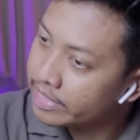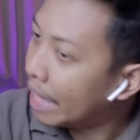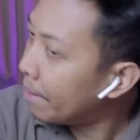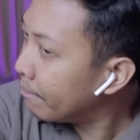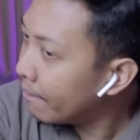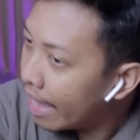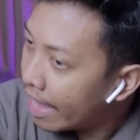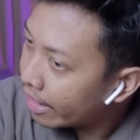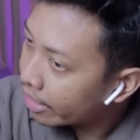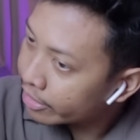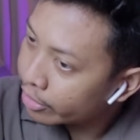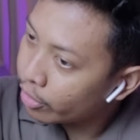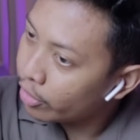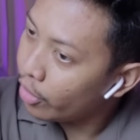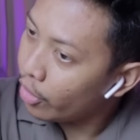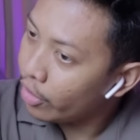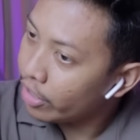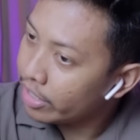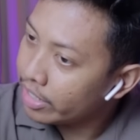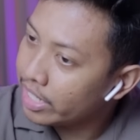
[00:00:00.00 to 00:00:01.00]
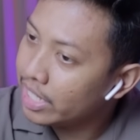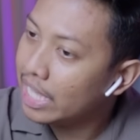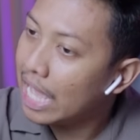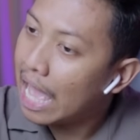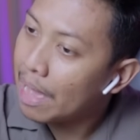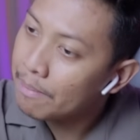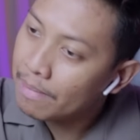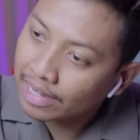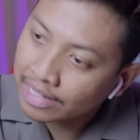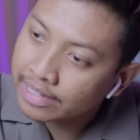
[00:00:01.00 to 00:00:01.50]
damkar tolong
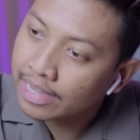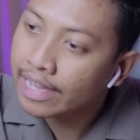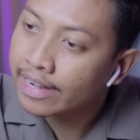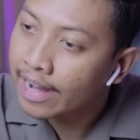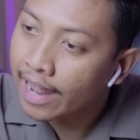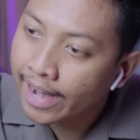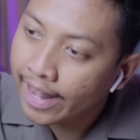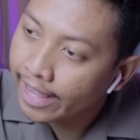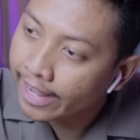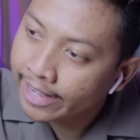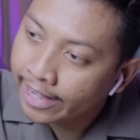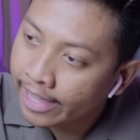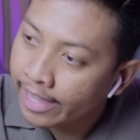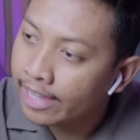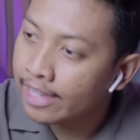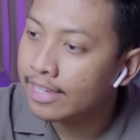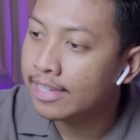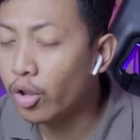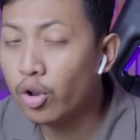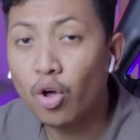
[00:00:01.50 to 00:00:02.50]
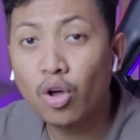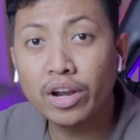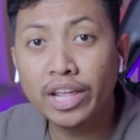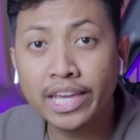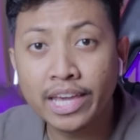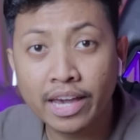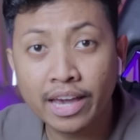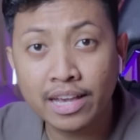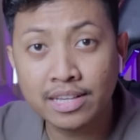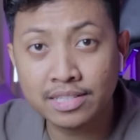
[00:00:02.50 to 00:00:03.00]
diamankan anak ini tolong
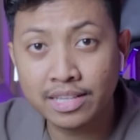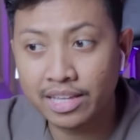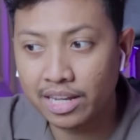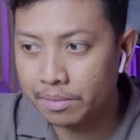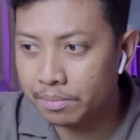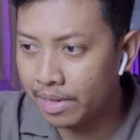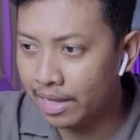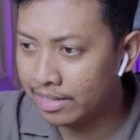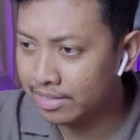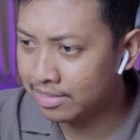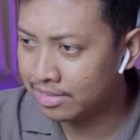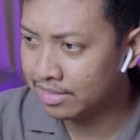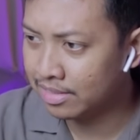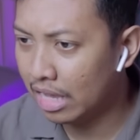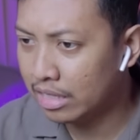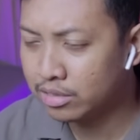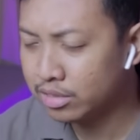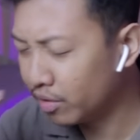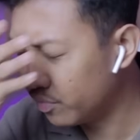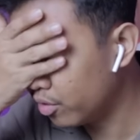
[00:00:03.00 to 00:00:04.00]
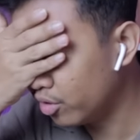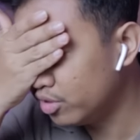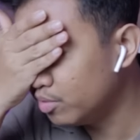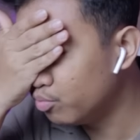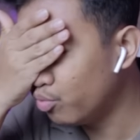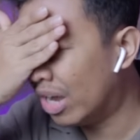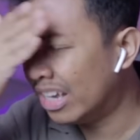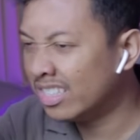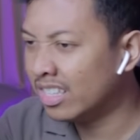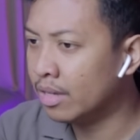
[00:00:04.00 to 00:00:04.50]
linknya guys kirim guys
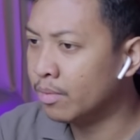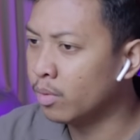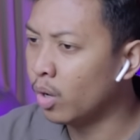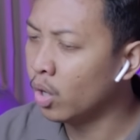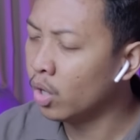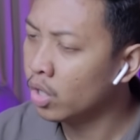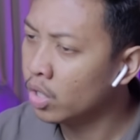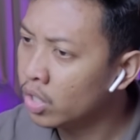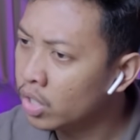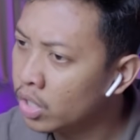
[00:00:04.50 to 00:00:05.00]
astagfirullah puasa bro